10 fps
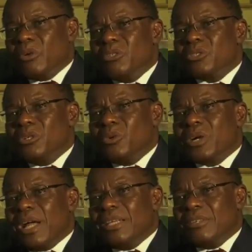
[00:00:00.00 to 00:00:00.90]
des commissions
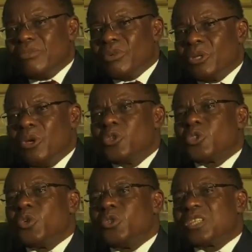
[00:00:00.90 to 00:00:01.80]
locales des votes
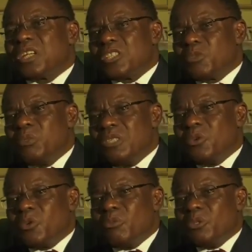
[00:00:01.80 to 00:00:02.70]
sont
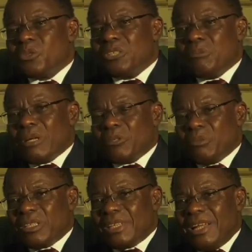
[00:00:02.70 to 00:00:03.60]
transmis aux commissions
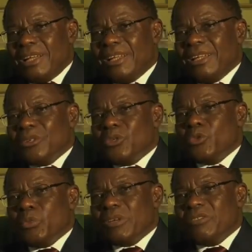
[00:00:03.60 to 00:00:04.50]
départementales de
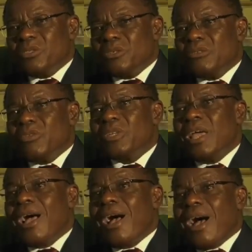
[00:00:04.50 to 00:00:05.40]
supervision des votes
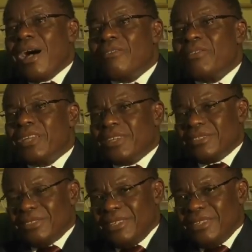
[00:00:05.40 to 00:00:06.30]
avec
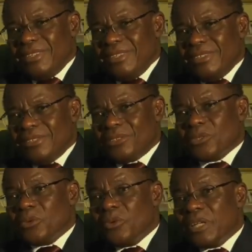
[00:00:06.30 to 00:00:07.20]

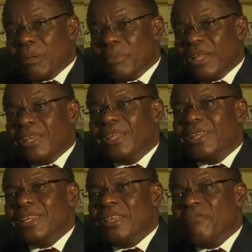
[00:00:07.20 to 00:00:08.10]
ce que l'on appelle
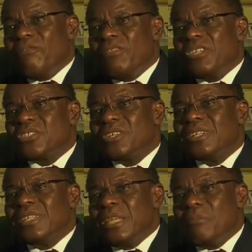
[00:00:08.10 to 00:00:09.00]
les fiches
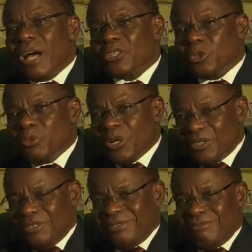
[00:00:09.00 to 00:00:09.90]

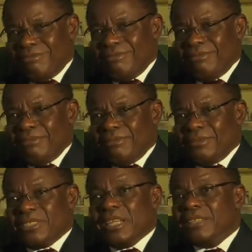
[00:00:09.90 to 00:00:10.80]
d'émargement.
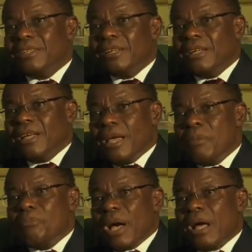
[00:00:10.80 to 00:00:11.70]
C'est
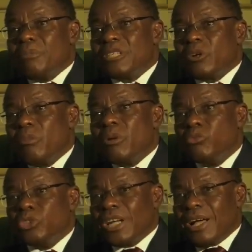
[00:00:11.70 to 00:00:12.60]
imparable, c'est comme un
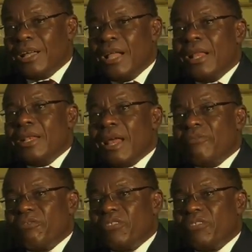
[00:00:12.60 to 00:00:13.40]
mouchard. La